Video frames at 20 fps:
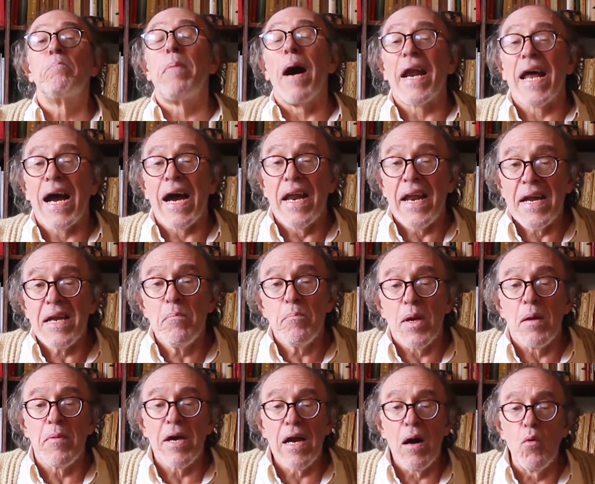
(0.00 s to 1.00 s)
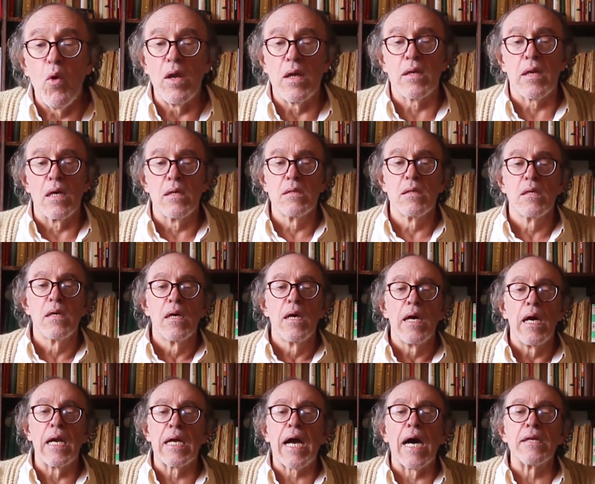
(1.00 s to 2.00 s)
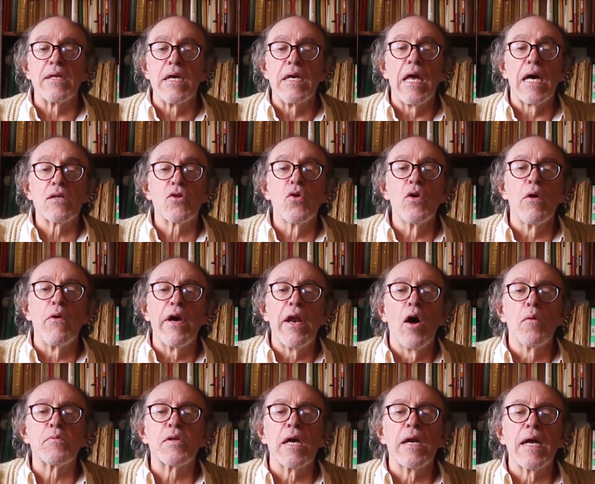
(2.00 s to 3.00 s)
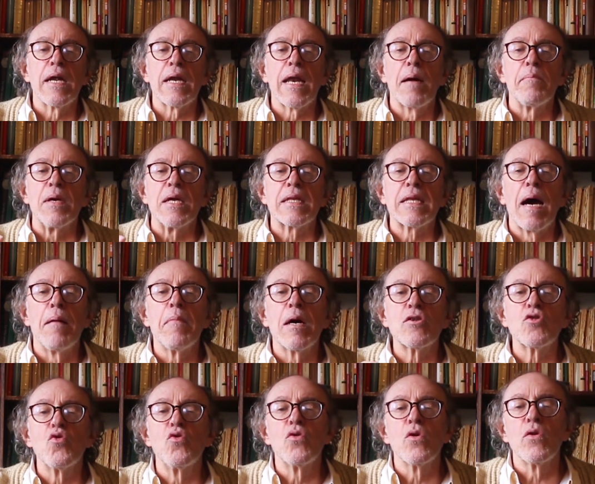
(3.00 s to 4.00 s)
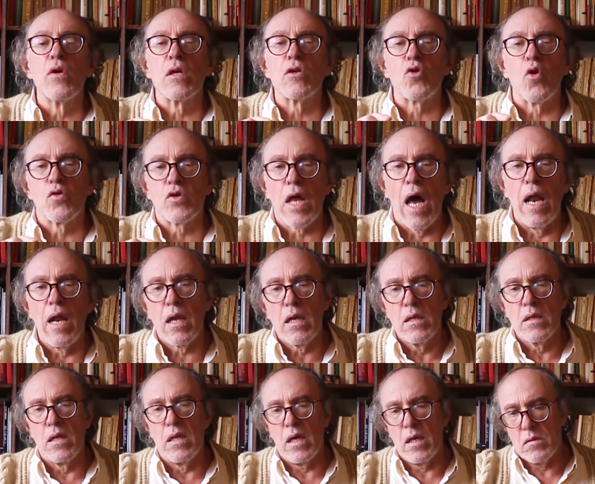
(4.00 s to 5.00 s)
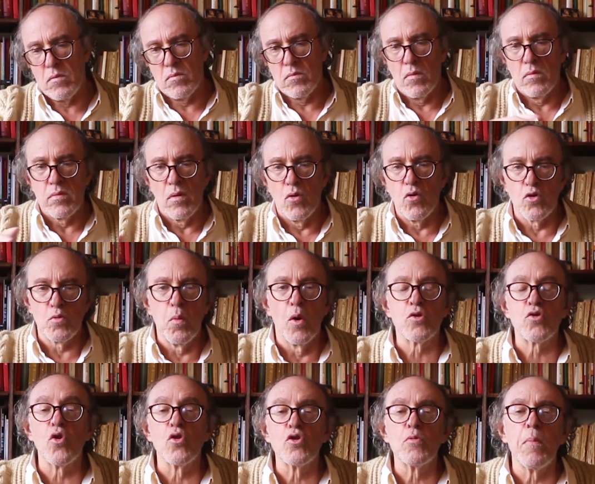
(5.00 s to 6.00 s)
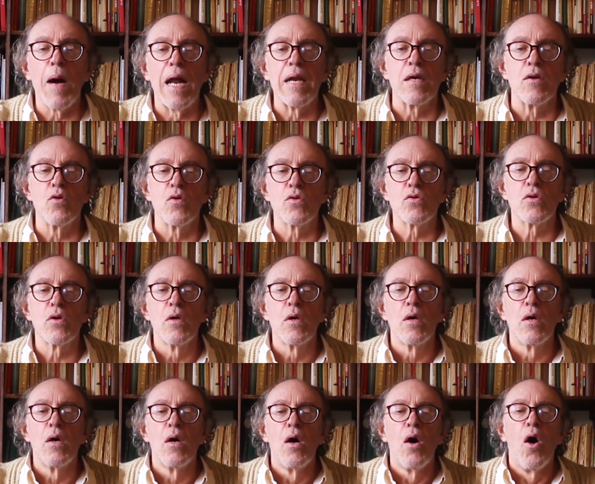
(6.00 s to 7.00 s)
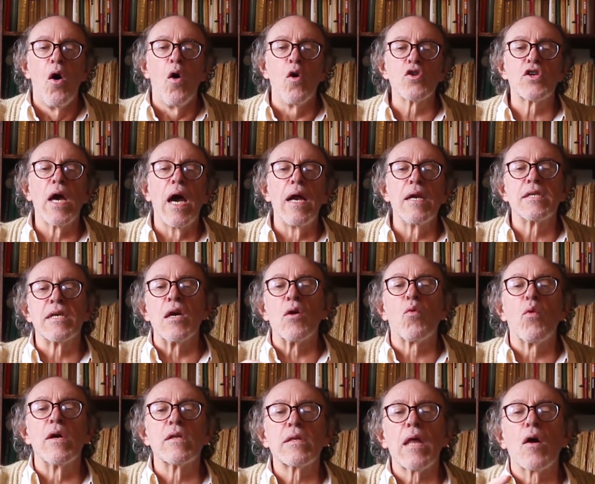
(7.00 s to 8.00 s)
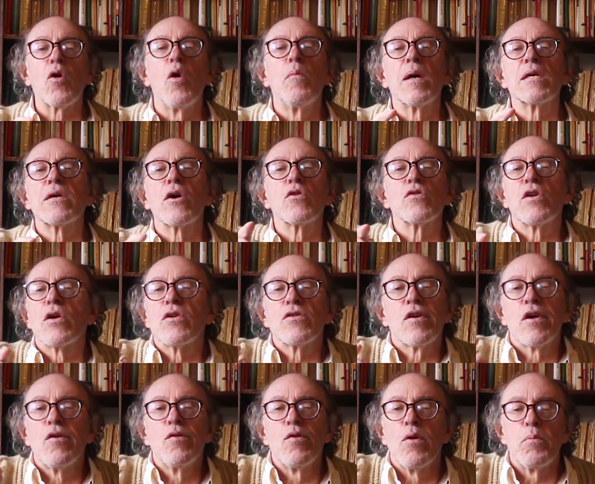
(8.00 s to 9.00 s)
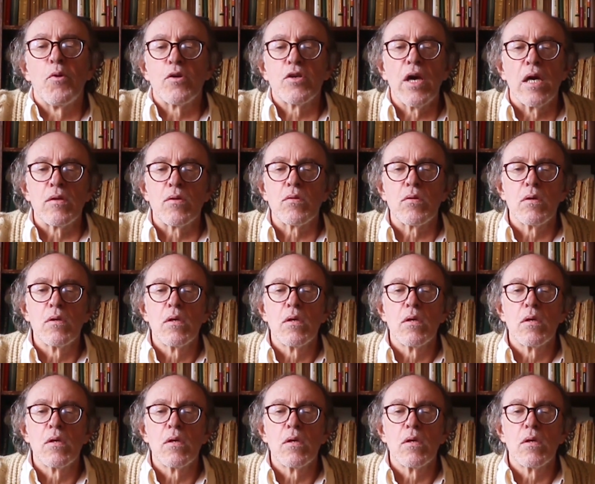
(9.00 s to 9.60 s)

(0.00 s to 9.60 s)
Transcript: Para ganar en primera vuelta, el candidato deberá obtener la mitad más uno del total de los votos válidos, o sea, el 50,0001%.